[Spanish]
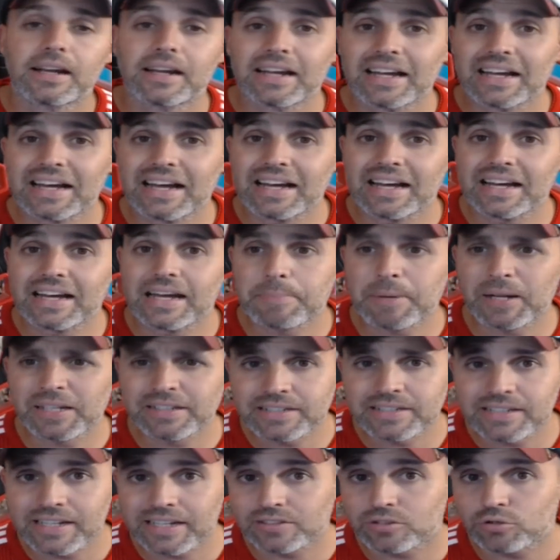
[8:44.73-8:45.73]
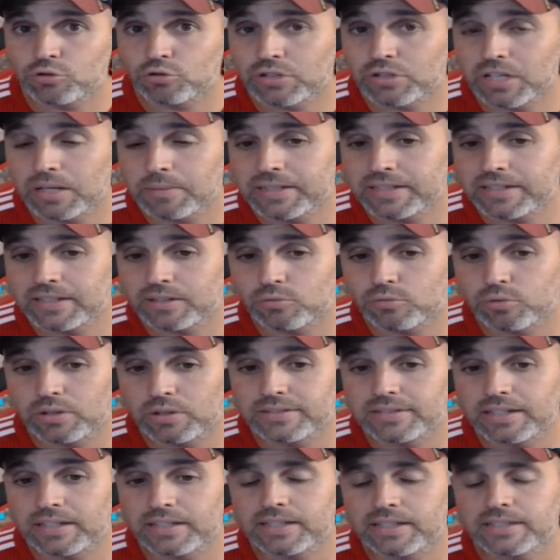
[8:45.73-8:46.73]
eh, plantillas totalmente
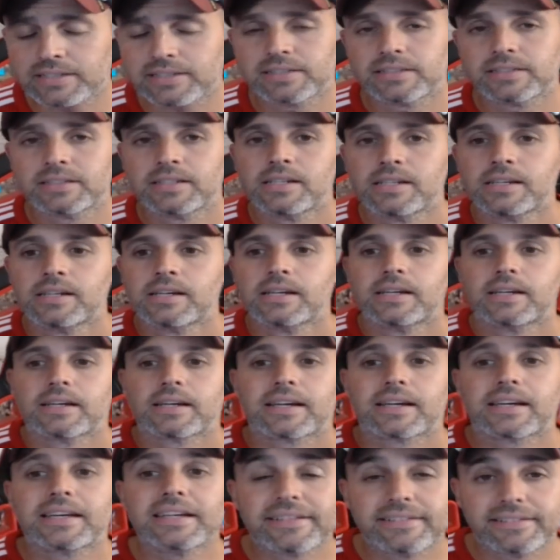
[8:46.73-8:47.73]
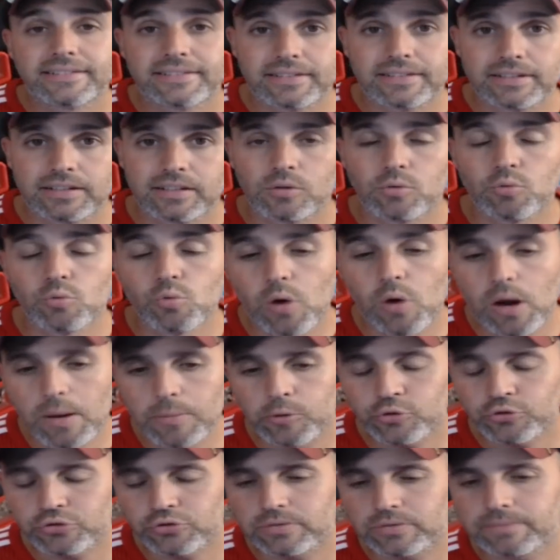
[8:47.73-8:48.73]
actualizadas, kits
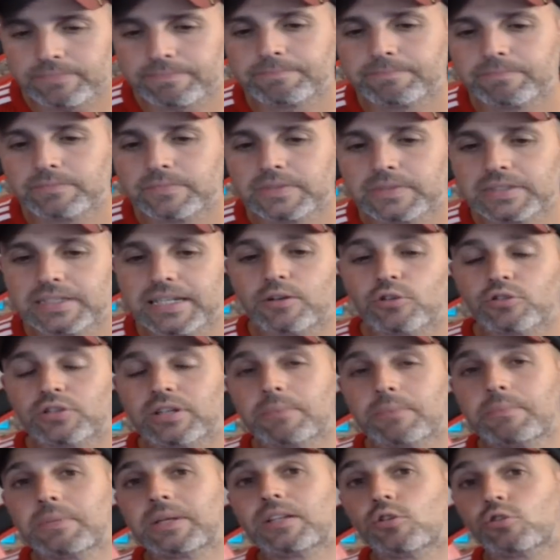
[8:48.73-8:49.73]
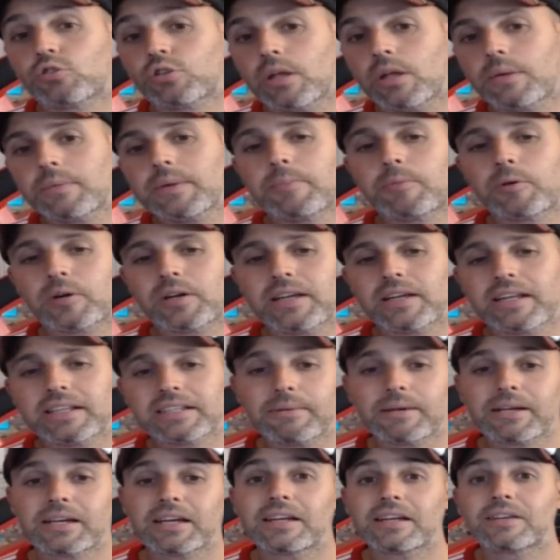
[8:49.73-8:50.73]
nuevos que no se han metido todavía porque ya
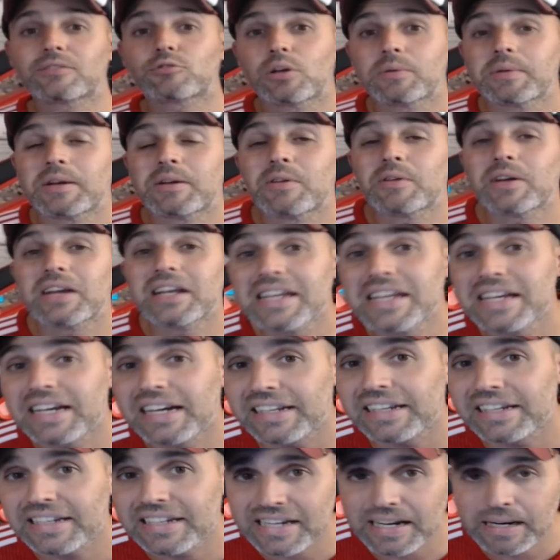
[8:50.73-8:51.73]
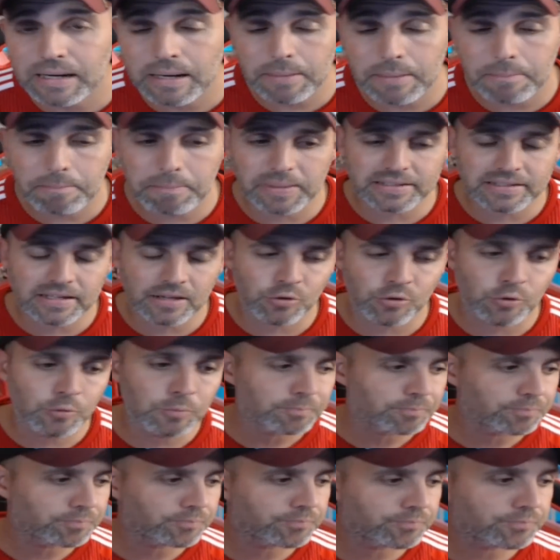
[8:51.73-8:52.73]
sabéis que todavía no hay ligas ni que han empezado
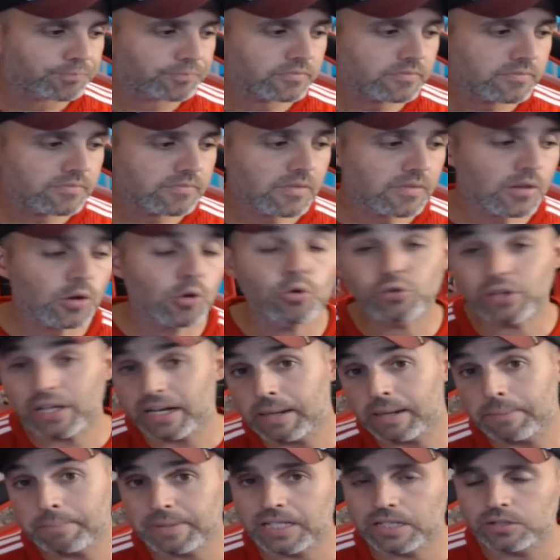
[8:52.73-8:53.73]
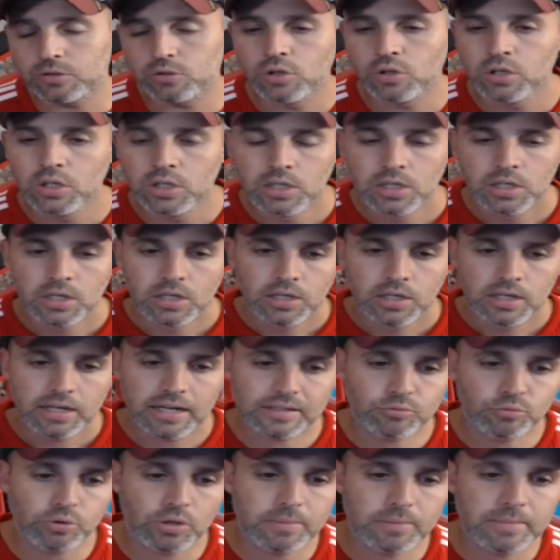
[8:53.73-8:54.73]
o están empezando
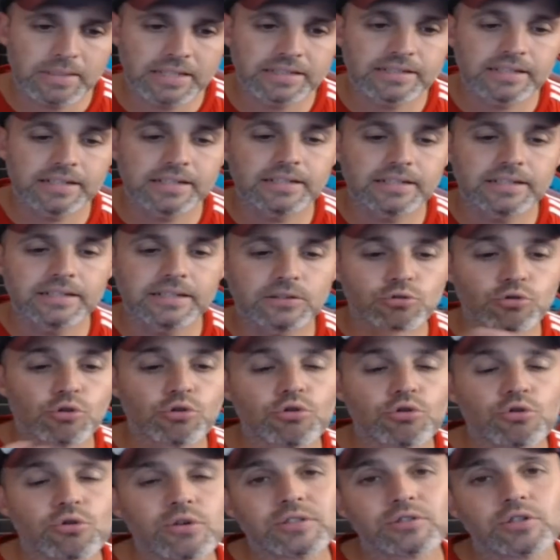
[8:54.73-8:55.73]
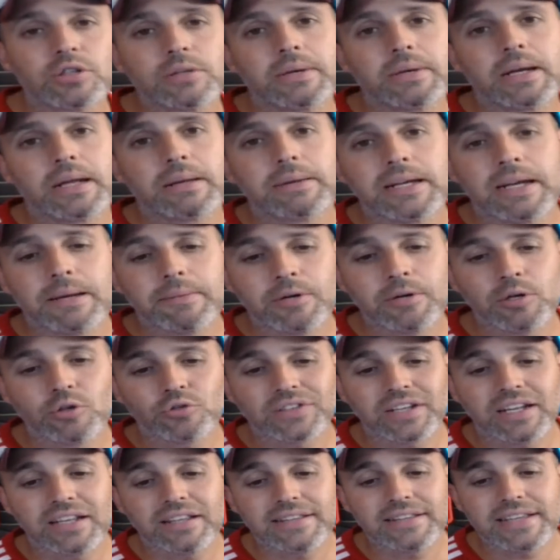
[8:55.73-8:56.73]
actualmente. Todo eso debería venir amigos
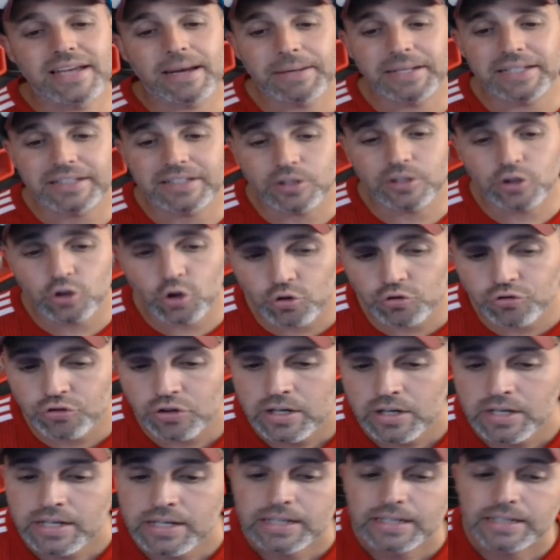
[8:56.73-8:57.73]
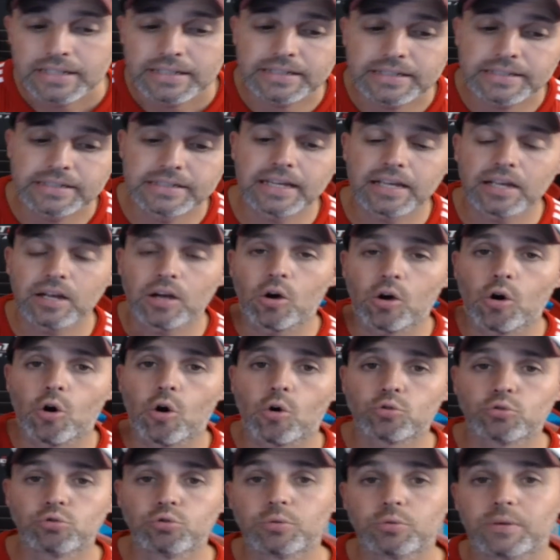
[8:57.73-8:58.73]
el día 22 de
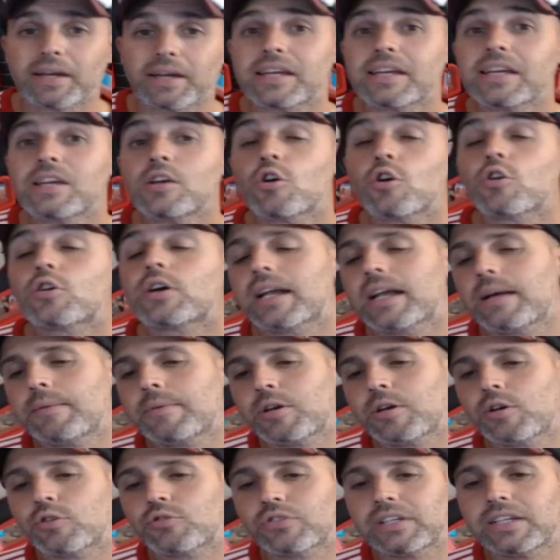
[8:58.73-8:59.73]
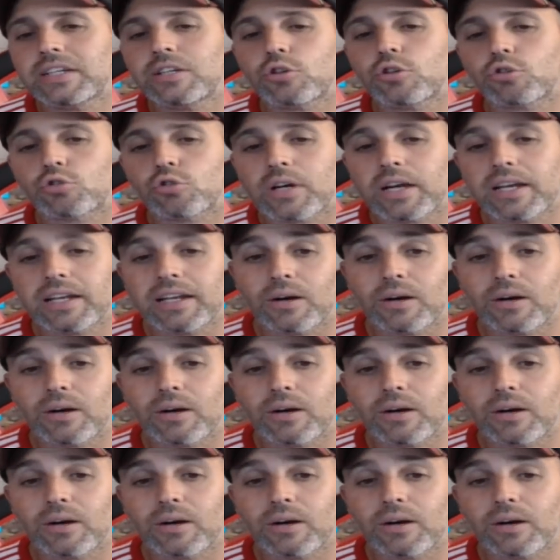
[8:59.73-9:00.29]
octubre y ojalá amigos y no toquen la